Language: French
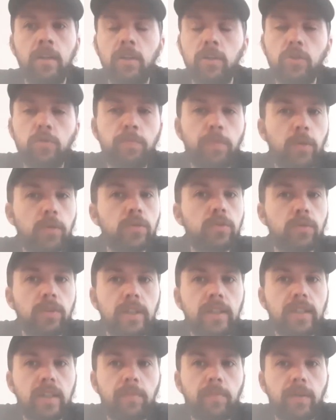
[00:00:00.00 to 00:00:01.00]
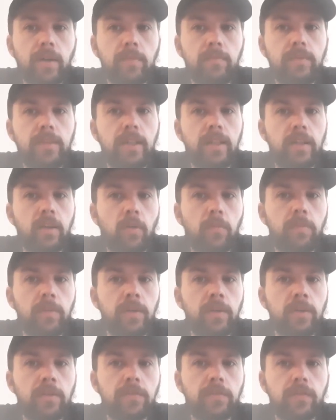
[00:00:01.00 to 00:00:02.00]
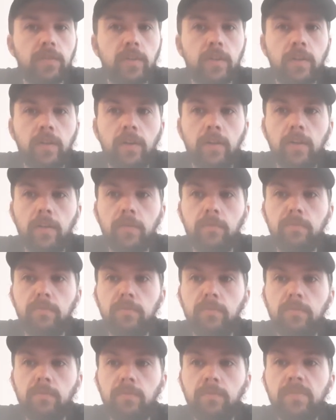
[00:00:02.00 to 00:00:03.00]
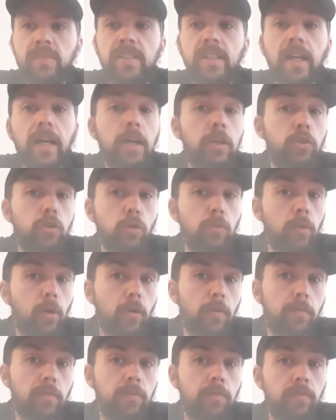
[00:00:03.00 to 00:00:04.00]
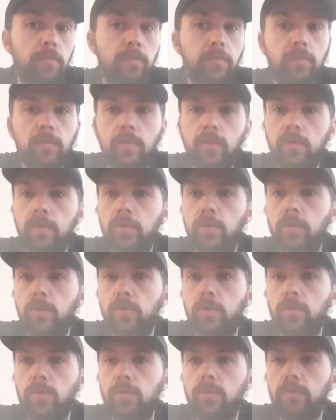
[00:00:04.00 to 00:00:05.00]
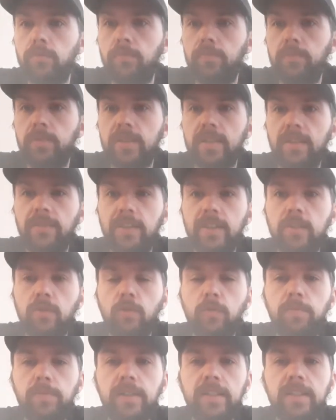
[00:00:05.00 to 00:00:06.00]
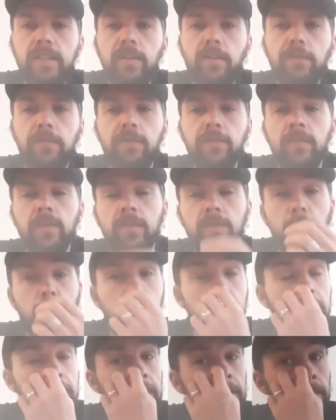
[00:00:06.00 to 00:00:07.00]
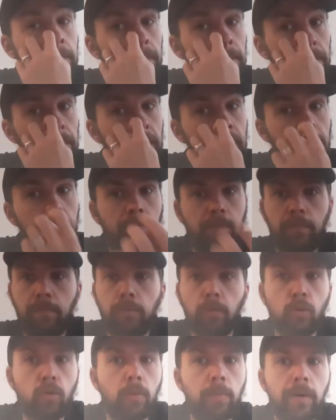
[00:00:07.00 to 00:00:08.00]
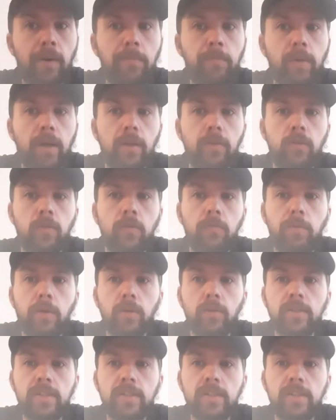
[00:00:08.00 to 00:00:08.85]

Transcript: je pense qu'on est capable d'aller en playoff. directement, ça va être compliqué en, aussi, mais pourquoi pas par le, par le